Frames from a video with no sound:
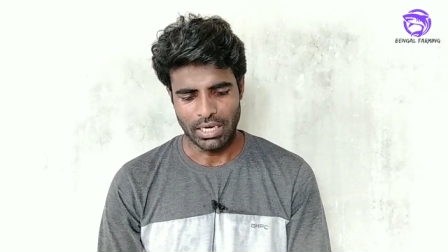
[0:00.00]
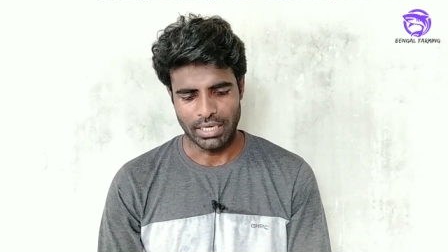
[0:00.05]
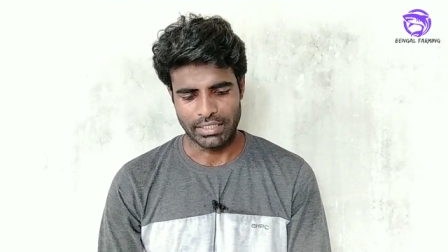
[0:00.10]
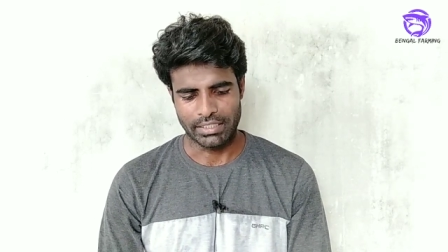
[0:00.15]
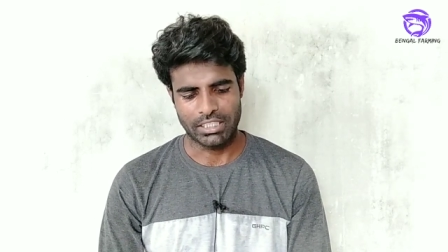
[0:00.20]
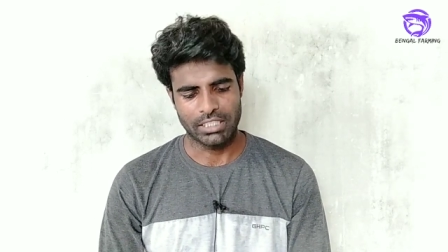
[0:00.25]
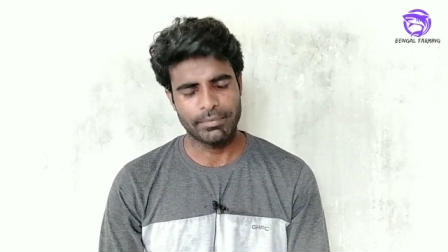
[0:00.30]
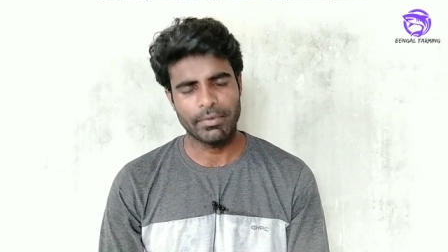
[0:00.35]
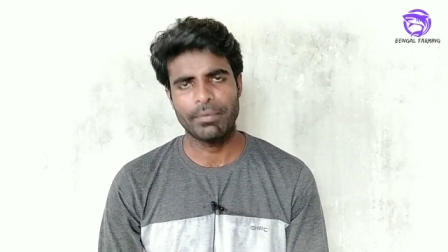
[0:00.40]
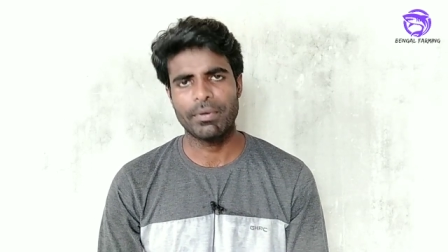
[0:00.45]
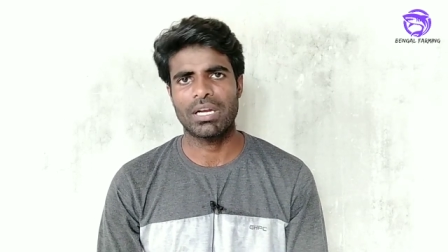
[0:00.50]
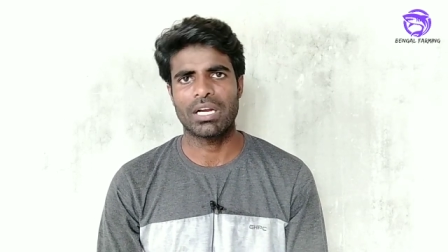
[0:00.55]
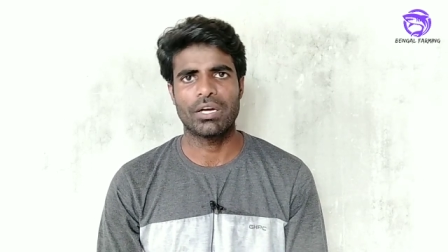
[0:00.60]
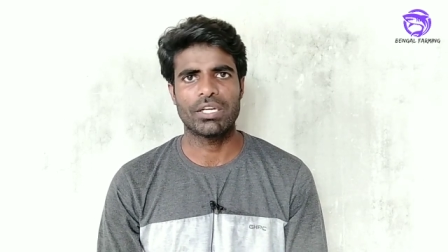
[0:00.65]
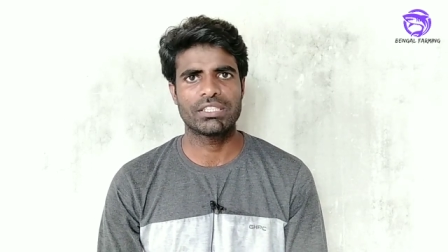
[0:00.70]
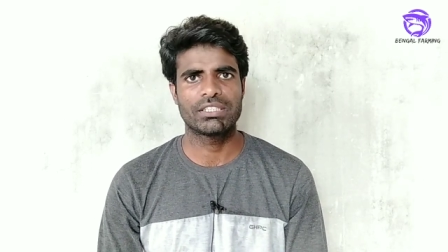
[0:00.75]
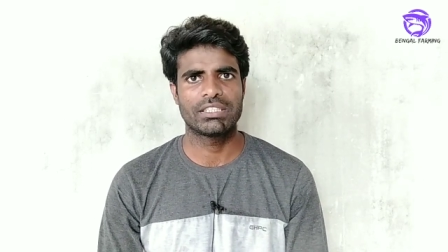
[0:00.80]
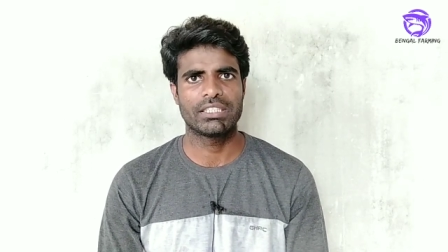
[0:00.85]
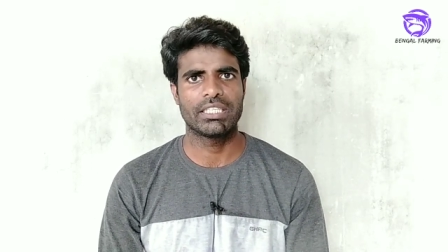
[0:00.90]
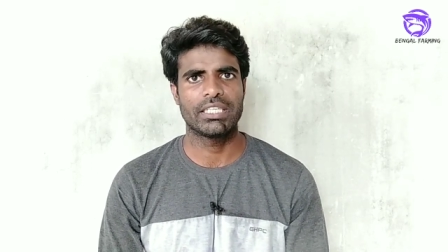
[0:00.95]
আর কীভাবে
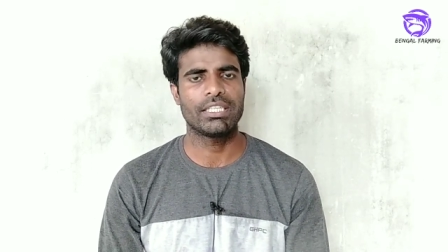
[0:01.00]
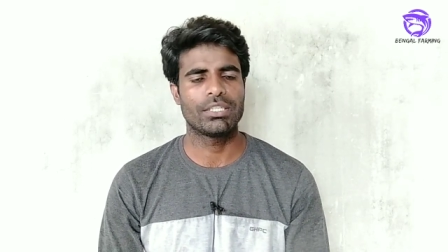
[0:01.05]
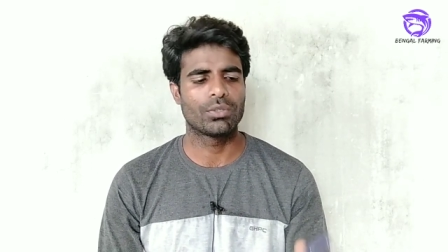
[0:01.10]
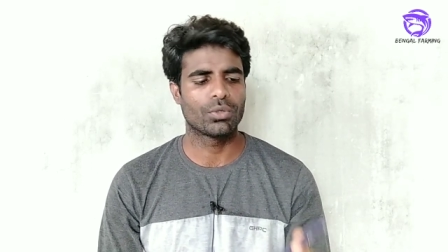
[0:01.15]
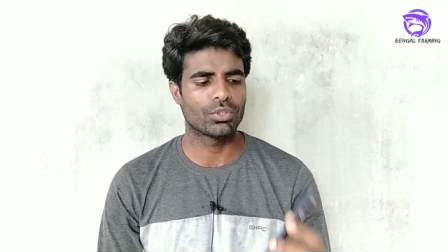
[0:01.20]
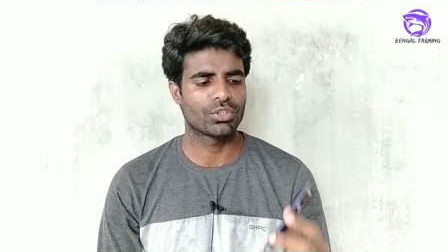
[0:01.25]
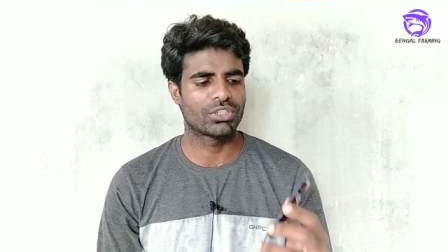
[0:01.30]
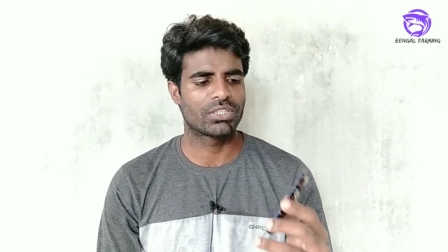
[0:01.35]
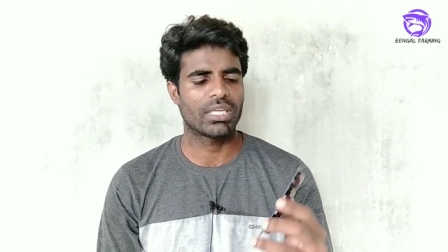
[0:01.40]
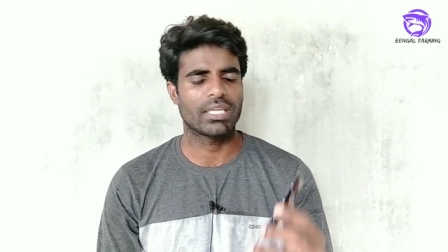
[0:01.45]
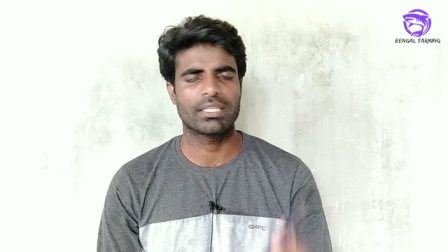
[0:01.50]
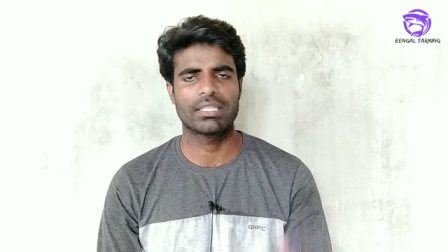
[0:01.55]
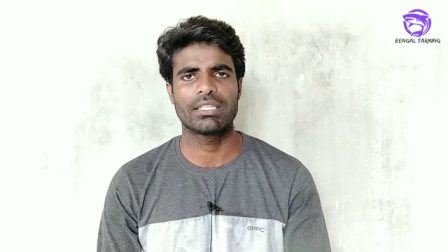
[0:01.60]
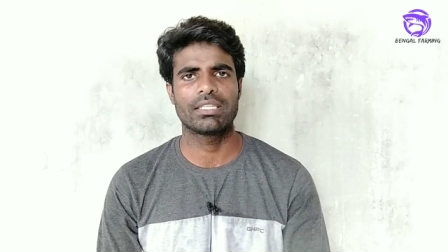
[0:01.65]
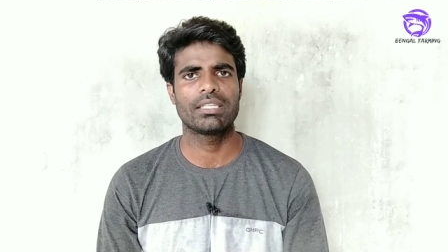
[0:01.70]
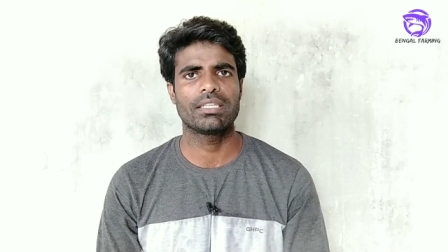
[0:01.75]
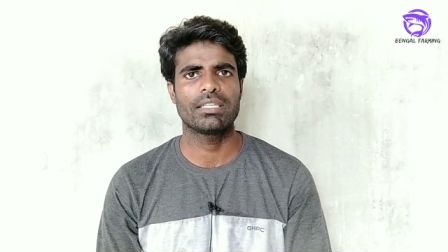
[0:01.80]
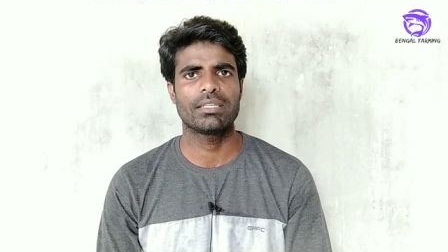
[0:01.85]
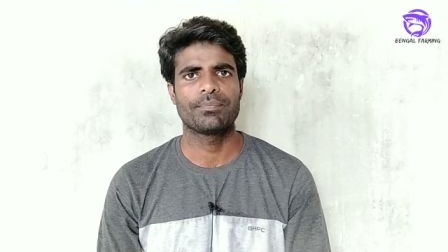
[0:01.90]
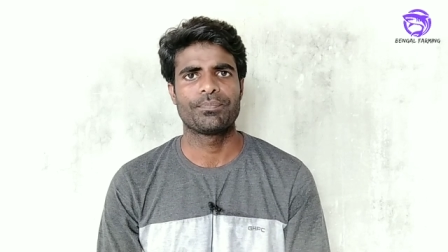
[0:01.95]
খাওয়াচ্ছি এর ডোজটা
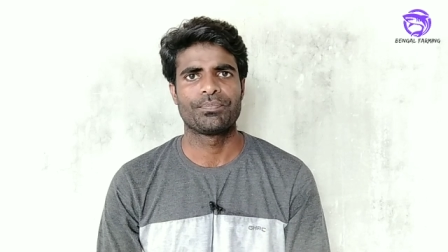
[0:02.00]
কী